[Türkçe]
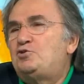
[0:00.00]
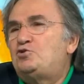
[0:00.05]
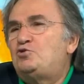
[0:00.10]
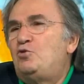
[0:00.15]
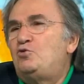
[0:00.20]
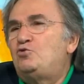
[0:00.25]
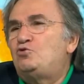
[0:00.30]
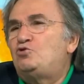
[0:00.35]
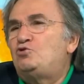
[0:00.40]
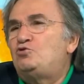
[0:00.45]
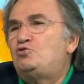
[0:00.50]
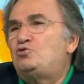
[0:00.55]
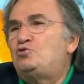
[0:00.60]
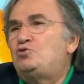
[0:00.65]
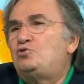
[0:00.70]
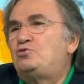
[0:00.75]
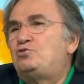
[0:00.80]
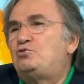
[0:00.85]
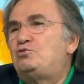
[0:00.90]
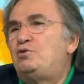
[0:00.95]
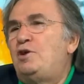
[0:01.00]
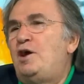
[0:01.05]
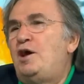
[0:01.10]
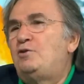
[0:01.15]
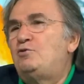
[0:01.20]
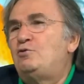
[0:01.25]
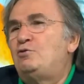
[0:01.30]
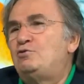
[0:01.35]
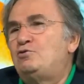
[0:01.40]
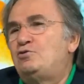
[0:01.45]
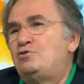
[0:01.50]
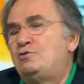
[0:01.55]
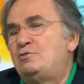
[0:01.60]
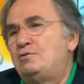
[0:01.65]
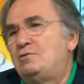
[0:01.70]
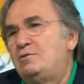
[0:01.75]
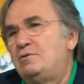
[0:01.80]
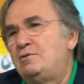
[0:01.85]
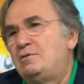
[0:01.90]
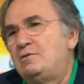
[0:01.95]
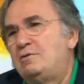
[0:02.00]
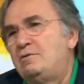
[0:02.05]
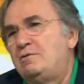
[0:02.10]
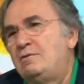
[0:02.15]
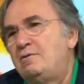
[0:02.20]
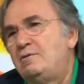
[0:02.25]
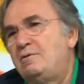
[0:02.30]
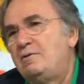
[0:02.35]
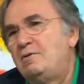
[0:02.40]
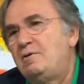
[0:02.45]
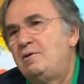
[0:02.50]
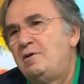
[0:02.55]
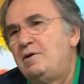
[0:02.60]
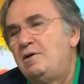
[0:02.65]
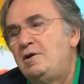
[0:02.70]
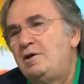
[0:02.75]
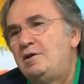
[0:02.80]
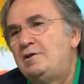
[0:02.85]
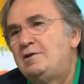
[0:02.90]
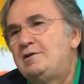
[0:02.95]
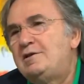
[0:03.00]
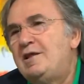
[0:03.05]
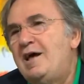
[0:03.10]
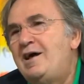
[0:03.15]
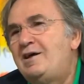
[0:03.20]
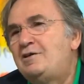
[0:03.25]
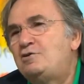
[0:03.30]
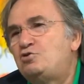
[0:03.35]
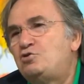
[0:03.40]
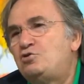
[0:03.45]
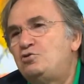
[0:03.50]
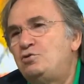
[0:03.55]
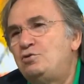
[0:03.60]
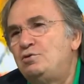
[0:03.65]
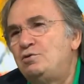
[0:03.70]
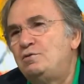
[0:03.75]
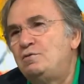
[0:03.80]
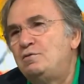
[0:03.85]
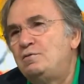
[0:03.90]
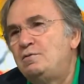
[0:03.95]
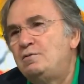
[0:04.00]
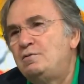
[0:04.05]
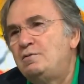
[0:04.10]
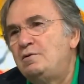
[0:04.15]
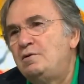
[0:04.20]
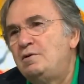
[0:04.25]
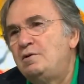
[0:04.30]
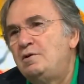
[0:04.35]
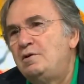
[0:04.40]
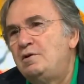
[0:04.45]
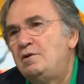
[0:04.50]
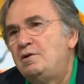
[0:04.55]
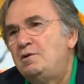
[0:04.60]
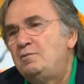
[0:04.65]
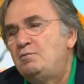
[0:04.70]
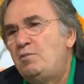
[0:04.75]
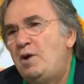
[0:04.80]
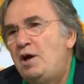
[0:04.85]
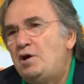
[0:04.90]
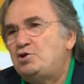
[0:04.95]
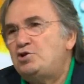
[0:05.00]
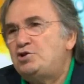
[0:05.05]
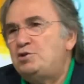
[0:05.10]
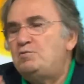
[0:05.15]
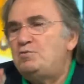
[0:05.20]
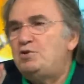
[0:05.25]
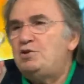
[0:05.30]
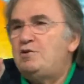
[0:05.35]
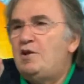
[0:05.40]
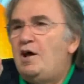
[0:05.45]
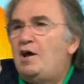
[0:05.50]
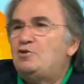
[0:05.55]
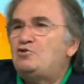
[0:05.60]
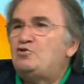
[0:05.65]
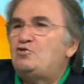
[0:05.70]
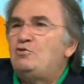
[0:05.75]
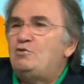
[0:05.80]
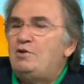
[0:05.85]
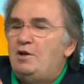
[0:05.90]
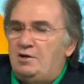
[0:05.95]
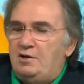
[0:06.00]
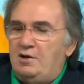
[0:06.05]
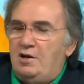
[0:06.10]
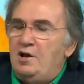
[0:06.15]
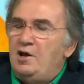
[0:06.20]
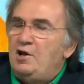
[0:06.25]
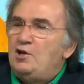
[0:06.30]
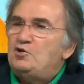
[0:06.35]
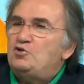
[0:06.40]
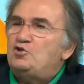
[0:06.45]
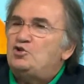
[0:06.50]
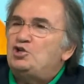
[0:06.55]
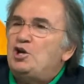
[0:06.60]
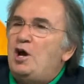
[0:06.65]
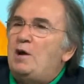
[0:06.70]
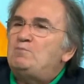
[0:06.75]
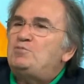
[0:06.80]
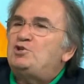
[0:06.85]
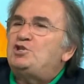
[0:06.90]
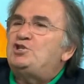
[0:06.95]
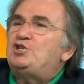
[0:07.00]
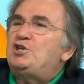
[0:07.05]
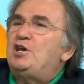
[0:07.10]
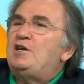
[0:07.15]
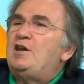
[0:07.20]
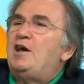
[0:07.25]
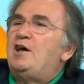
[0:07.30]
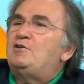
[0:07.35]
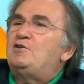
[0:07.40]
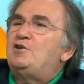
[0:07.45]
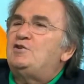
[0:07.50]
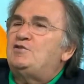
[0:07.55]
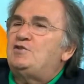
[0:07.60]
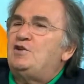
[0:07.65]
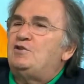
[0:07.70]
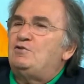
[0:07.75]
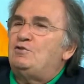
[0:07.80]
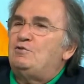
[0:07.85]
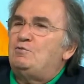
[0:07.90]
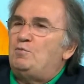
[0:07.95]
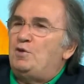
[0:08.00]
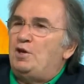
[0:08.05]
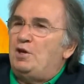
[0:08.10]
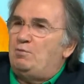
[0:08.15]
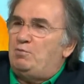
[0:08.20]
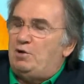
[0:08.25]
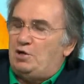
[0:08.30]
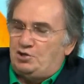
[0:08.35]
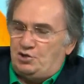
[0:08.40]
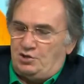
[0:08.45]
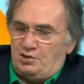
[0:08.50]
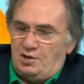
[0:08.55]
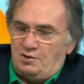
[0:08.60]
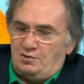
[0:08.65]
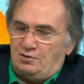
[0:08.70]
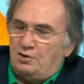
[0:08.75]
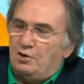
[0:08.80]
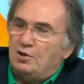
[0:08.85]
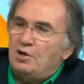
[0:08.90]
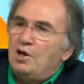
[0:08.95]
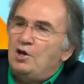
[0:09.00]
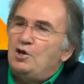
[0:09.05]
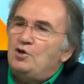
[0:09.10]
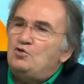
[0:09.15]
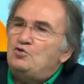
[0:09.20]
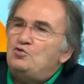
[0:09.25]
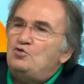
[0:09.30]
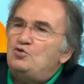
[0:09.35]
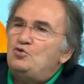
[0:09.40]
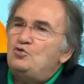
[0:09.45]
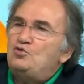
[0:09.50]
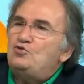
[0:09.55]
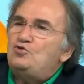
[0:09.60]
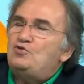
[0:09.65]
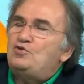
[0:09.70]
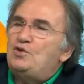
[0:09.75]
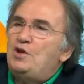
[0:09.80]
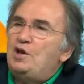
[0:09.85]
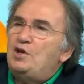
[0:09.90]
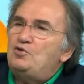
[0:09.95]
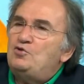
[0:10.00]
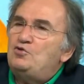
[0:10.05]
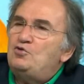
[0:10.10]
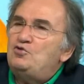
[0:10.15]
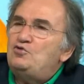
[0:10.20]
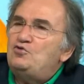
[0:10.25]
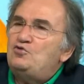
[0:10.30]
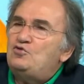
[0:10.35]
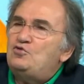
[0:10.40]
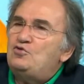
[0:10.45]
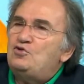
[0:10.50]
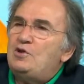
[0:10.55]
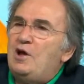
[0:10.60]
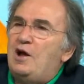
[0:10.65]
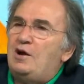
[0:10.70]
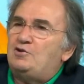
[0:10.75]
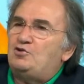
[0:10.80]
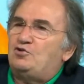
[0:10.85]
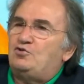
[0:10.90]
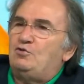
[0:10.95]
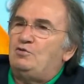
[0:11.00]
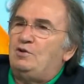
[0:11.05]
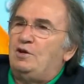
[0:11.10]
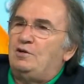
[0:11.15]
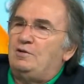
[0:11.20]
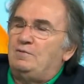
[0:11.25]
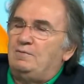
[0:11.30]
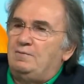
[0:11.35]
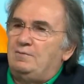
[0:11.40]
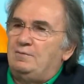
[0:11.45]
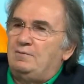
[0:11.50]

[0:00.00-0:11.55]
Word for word: sonsuz şükürler olsun. Nar suyu. Bak şimdi nar suları cam şişelerde satılmaya başlandı. Yüzde yüz nar suları.